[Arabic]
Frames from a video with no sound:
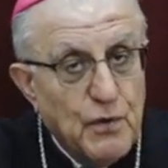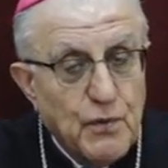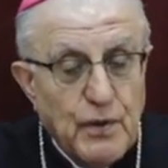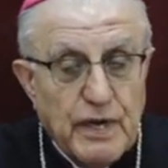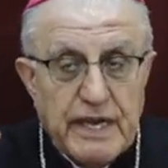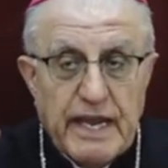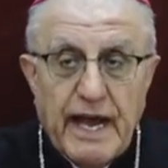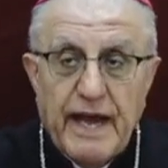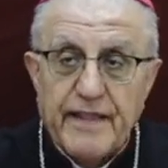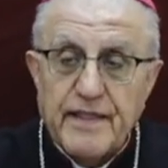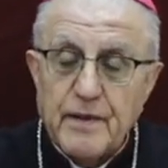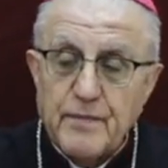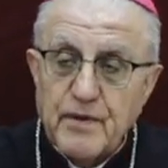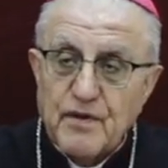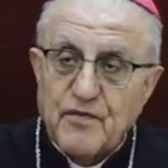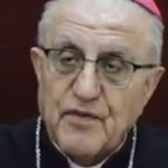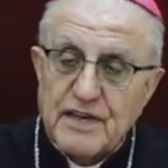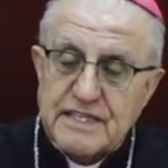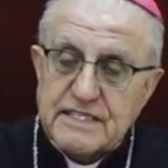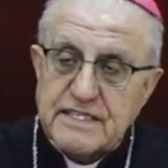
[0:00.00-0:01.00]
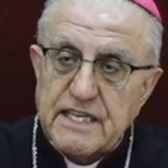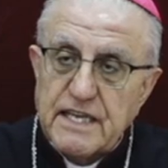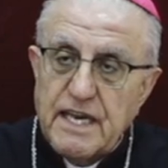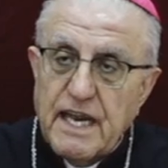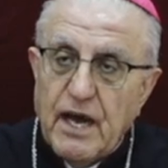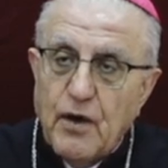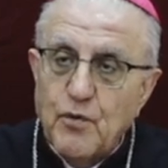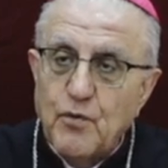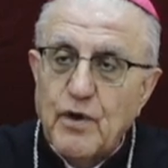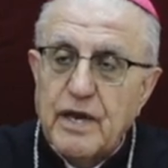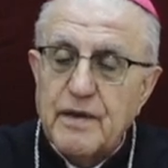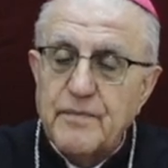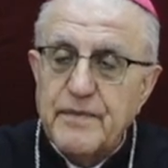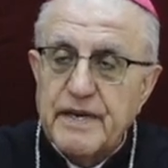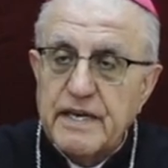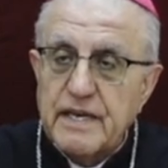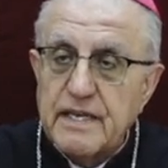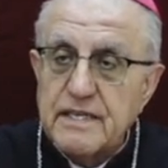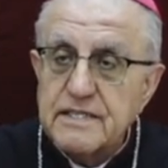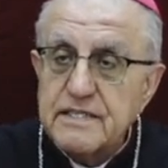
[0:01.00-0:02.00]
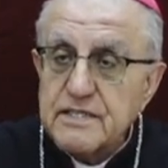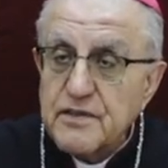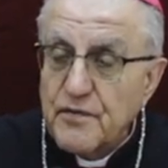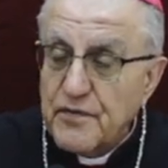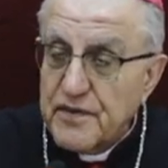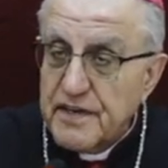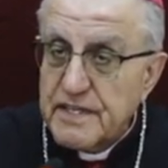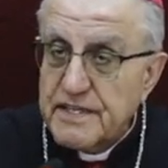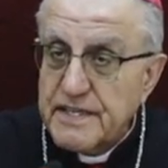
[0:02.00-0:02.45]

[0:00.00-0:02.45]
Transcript: ولهذا بالفصل الأول من سفر